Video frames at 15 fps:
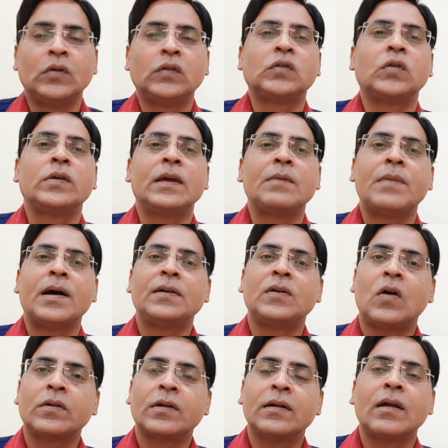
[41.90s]
दोस्तों ये बात
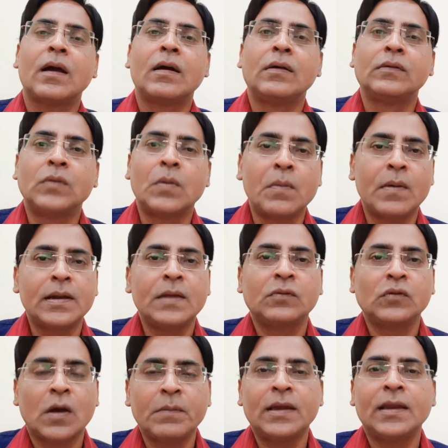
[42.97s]
डॉक्टर सुब्रमण्यम
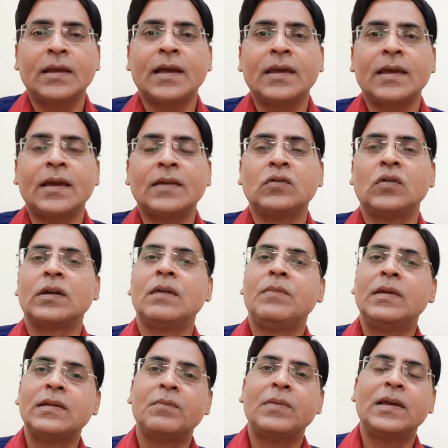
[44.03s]
स्वामी ने कही है जो कि
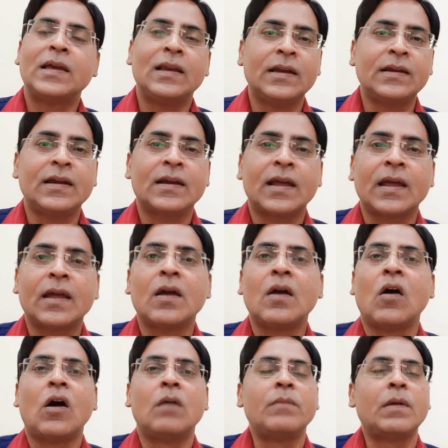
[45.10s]
बीजेपी के लीडर हैं
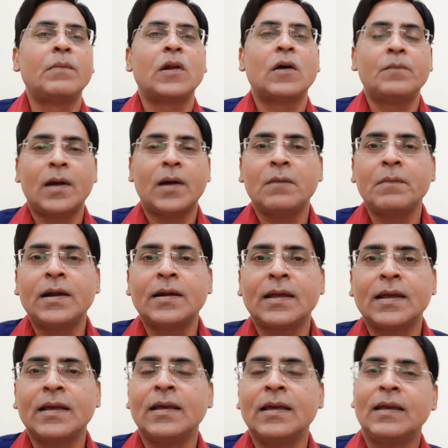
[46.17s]
और मेंबर ऑफ पार्लियामेंट
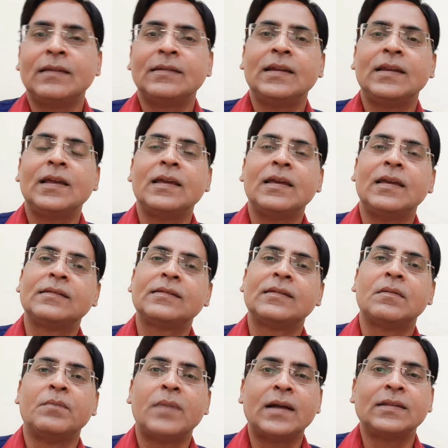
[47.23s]
है इसीलिए इस
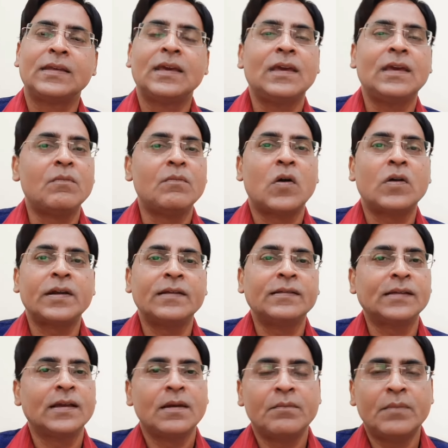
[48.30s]
बात की
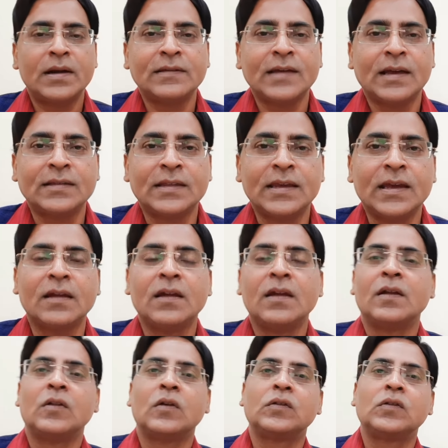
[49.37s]
इम्पोर्टेंस बढ़ जाती है
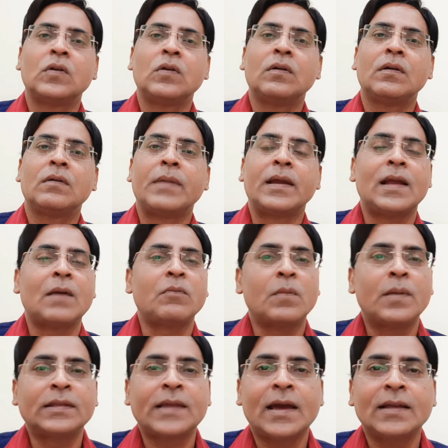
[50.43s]
दोस्तों मैंने आपको
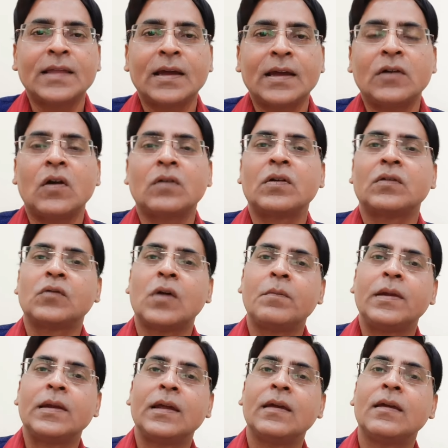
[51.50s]
बताया था कि डॉक्टर
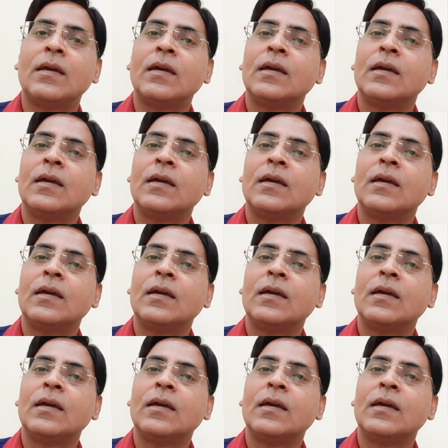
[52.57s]
स्वामी ने